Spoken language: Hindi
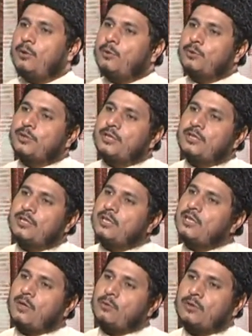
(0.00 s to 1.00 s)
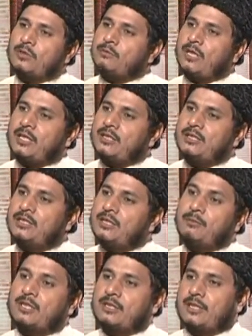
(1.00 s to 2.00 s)
रोशन सितारों की मानंद
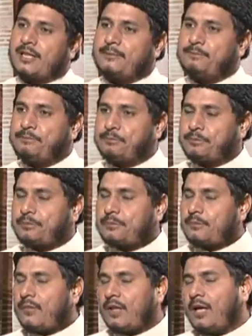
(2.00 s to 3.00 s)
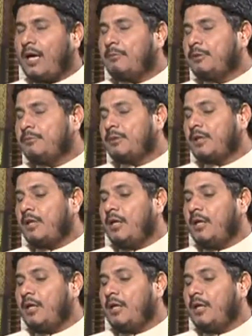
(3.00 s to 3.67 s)
चमक जाए जी जी आप इनमें